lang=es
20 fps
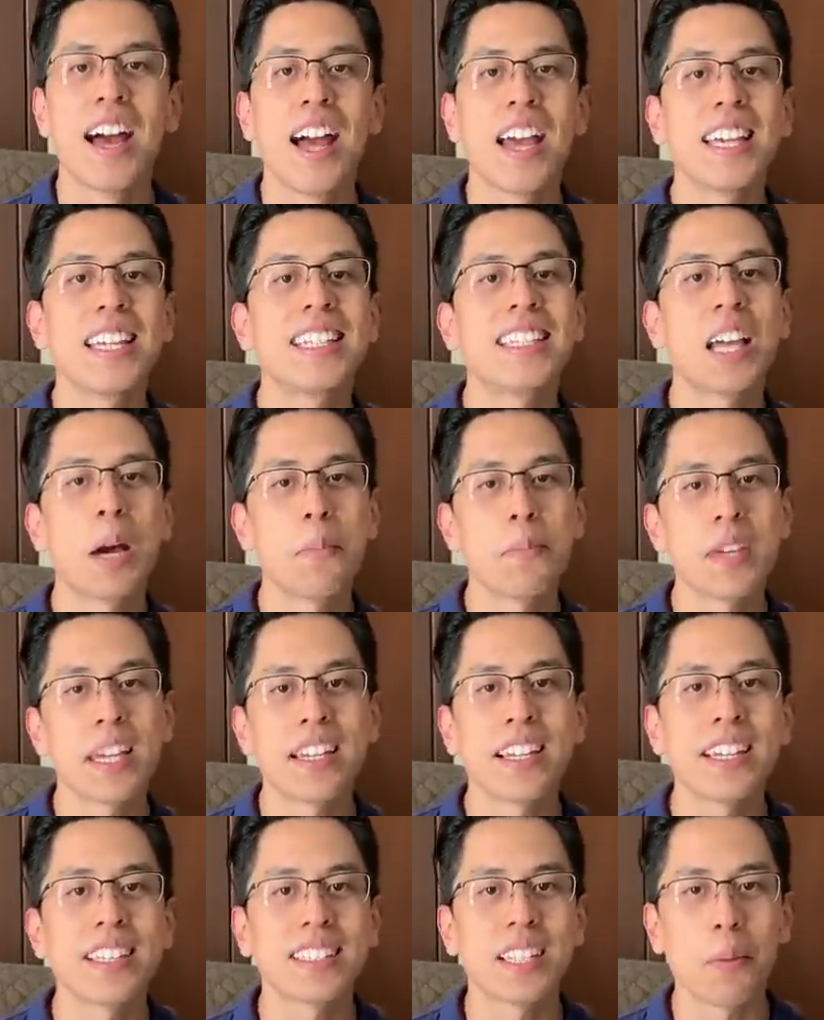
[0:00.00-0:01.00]
y
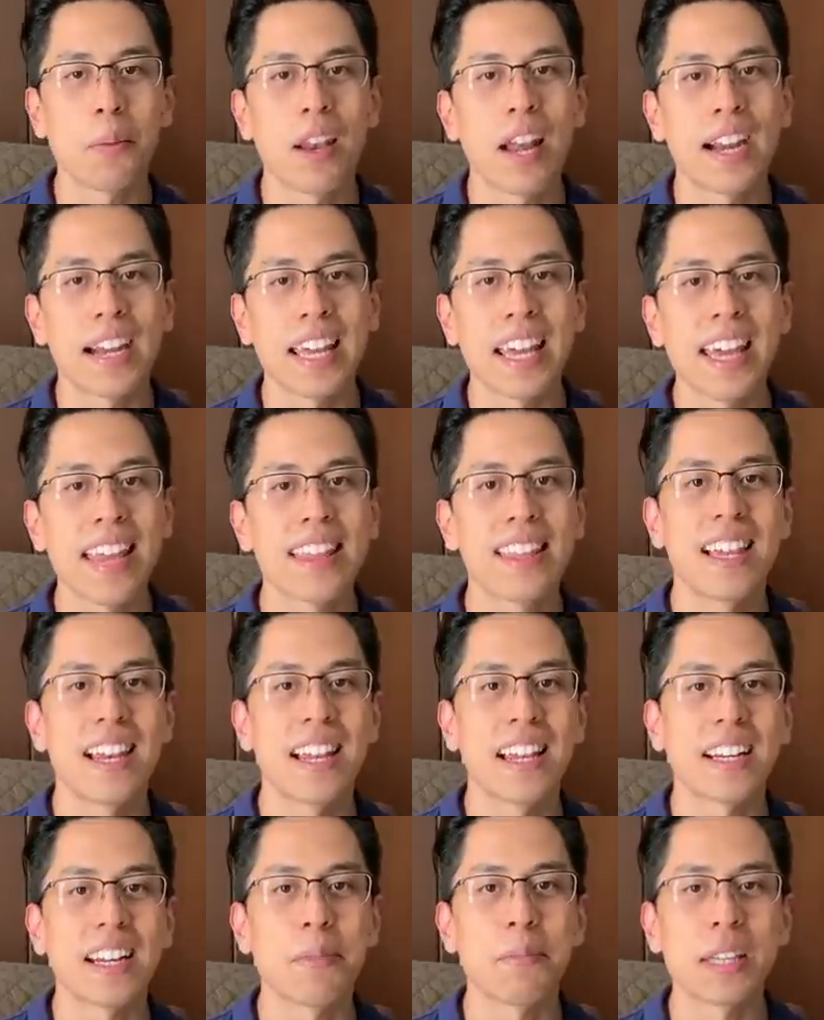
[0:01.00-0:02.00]
también les hablaré de la
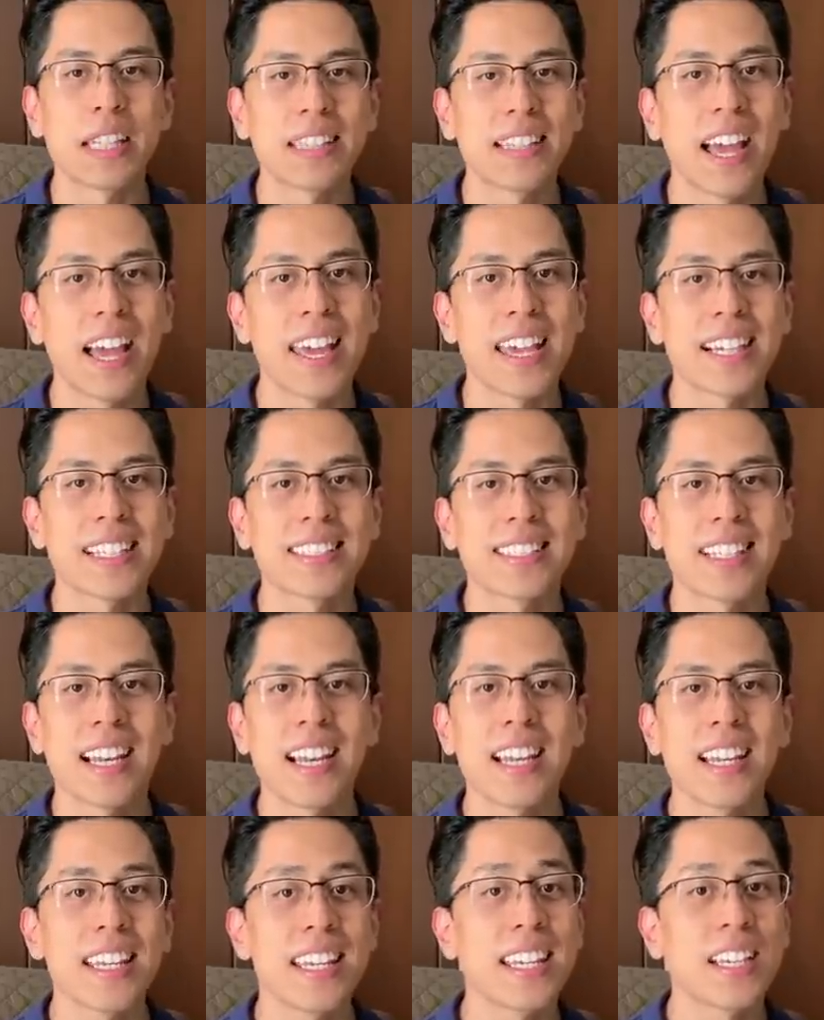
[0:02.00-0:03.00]
herramienta
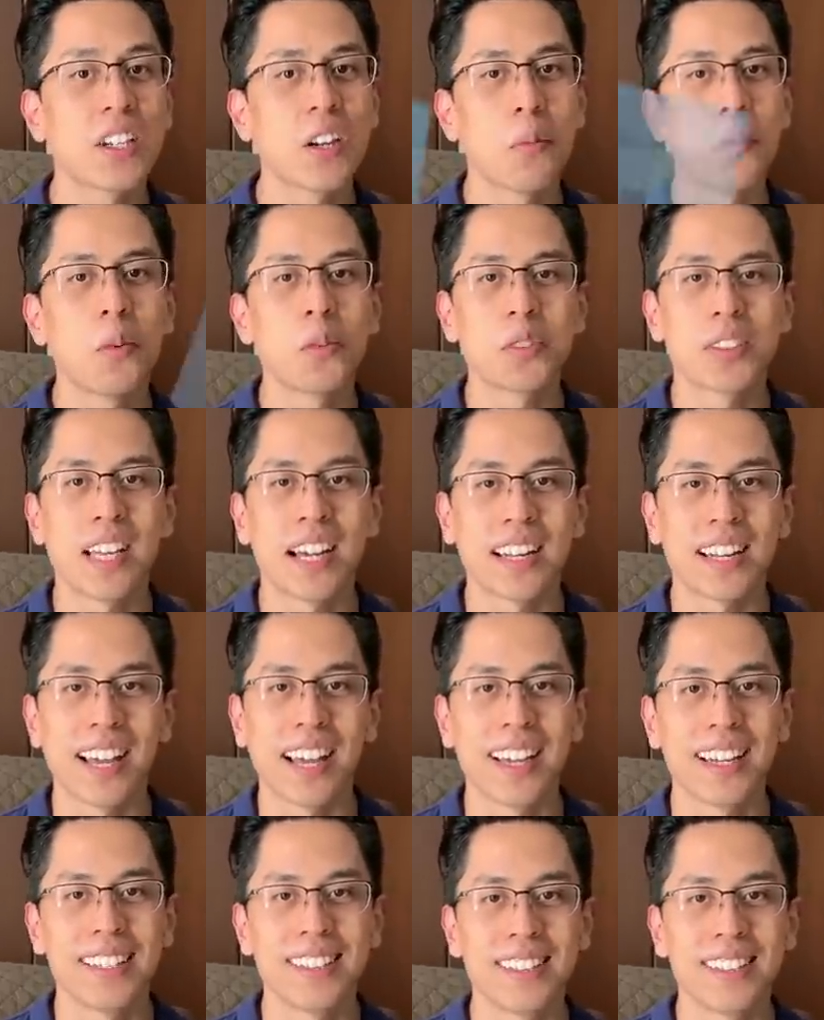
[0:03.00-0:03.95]
Excel y cómo usarla.